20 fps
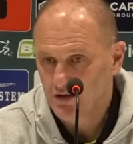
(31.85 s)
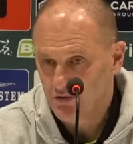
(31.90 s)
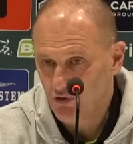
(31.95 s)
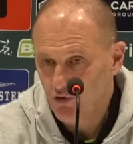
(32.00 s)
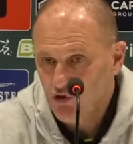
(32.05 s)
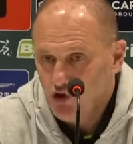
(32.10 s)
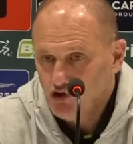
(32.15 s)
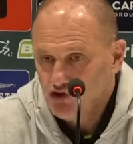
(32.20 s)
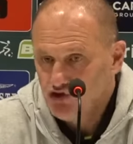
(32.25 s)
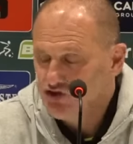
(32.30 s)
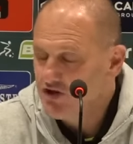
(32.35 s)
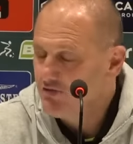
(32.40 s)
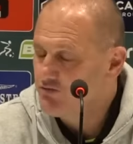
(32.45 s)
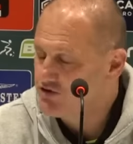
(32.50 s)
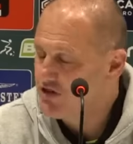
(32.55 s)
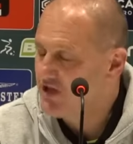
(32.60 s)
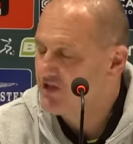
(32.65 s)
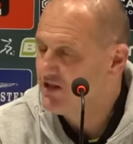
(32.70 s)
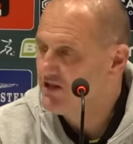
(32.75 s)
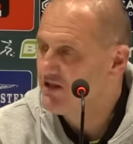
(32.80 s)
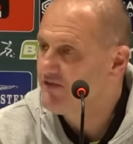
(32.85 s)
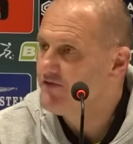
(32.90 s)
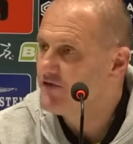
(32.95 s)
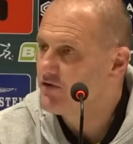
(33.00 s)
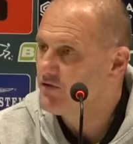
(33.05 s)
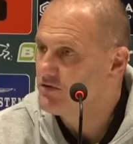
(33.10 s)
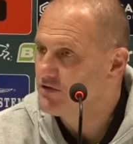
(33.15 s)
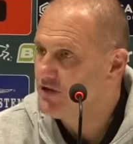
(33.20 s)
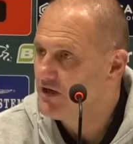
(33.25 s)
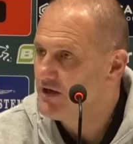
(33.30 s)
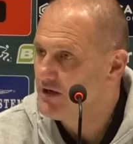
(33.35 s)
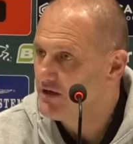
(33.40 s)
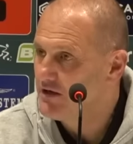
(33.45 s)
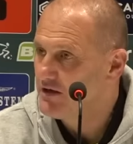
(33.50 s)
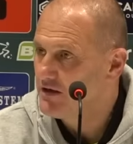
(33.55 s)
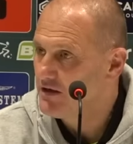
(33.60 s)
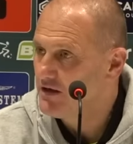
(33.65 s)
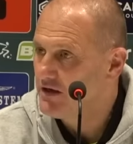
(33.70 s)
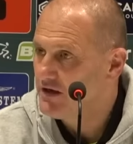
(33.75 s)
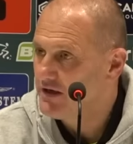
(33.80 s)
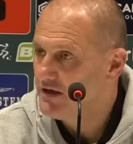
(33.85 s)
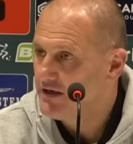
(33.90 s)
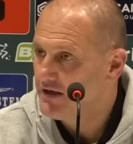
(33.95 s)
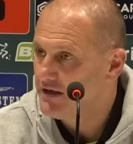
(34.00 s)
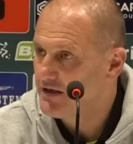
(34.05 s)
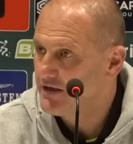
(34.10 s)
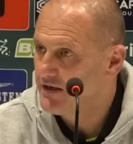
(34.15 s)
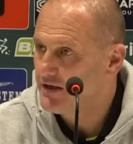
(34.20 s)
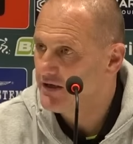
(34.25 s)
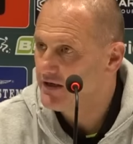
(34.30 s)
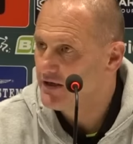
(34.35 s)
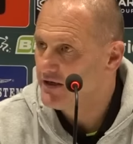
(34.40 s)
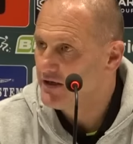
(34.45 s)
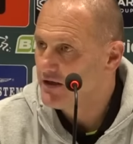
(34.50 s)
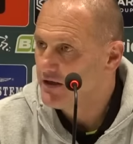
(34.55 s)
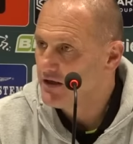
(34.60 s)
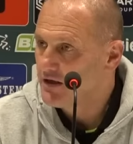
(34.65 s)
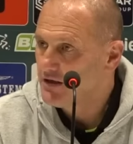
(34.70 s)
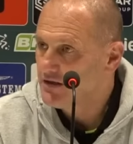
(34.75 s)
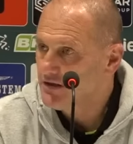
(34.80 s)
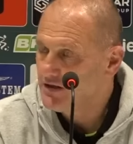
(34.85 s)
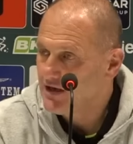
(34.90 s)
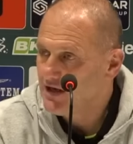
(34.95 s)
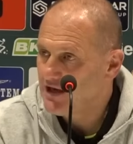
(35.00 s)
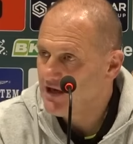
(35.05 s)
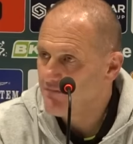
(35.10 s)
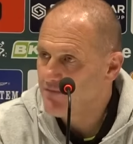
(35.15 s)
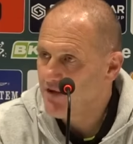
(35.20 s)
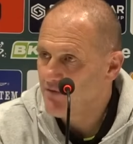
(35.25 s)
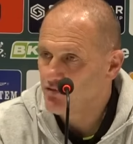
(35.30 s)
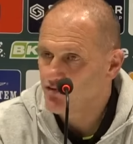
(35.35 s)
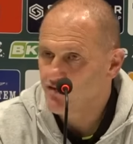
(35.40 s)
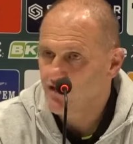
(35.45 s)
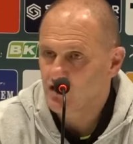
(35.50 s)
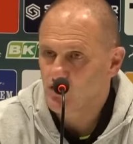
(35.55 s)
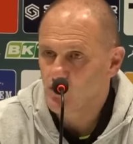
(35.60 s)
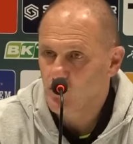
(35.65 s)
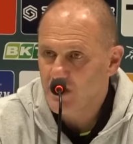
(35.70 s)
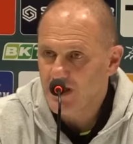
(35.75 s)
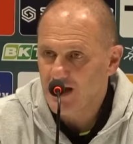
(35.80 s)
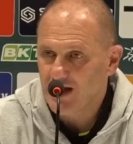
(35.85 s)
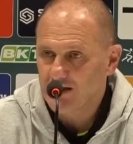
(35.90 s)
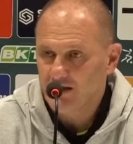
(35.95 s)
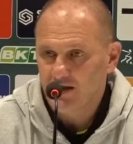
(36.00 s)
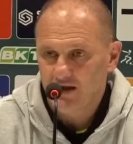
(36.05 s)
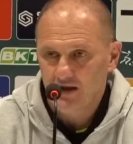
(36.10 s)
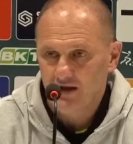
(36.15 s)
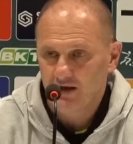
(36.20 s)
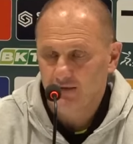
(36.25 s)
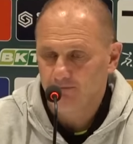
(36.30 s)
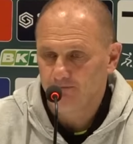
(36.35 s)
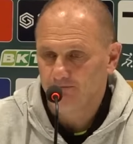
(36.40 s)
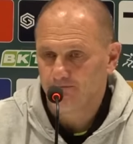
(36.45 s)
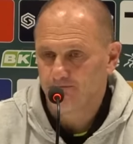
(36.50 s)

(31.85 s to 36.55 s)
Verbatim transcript: Noi oggi siamo stati in difficoltà, eh, abbiamo trovato un Cagliari